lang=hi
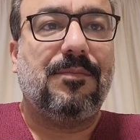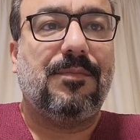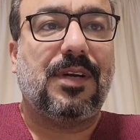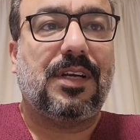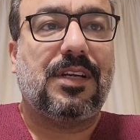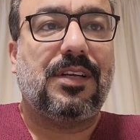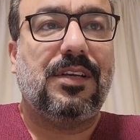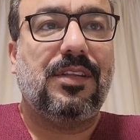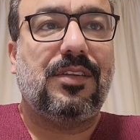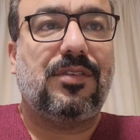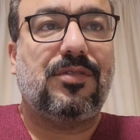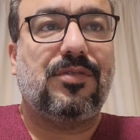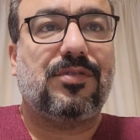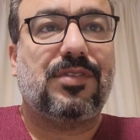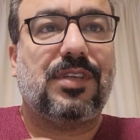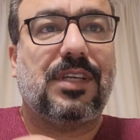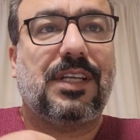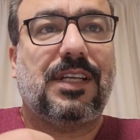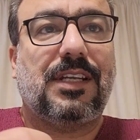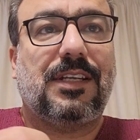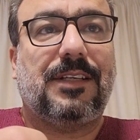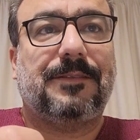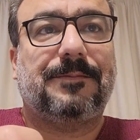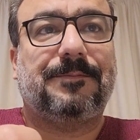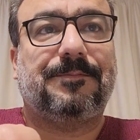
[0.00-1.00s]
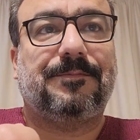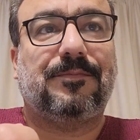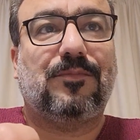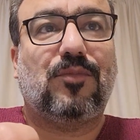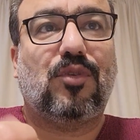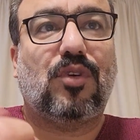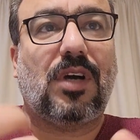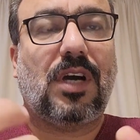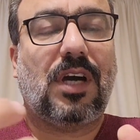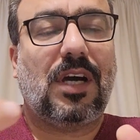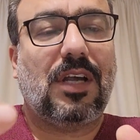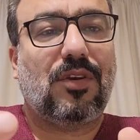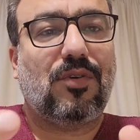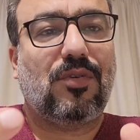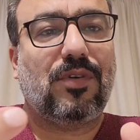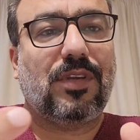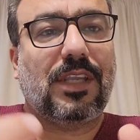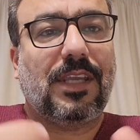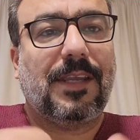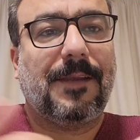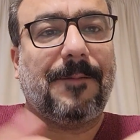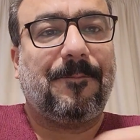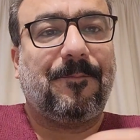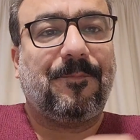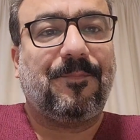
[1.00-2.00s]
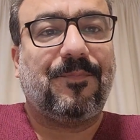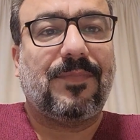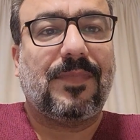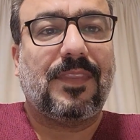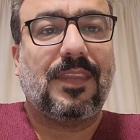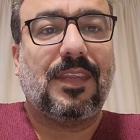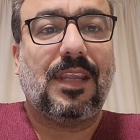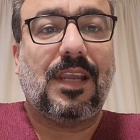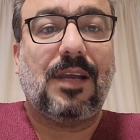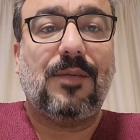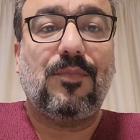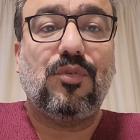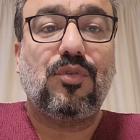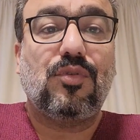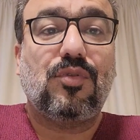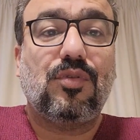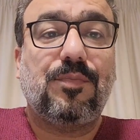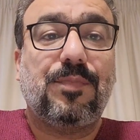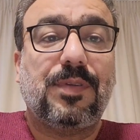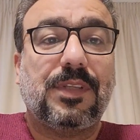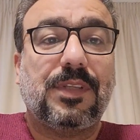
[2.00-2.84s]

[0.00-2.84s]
बकरी को जो है ना बुखार हो गया अब उनको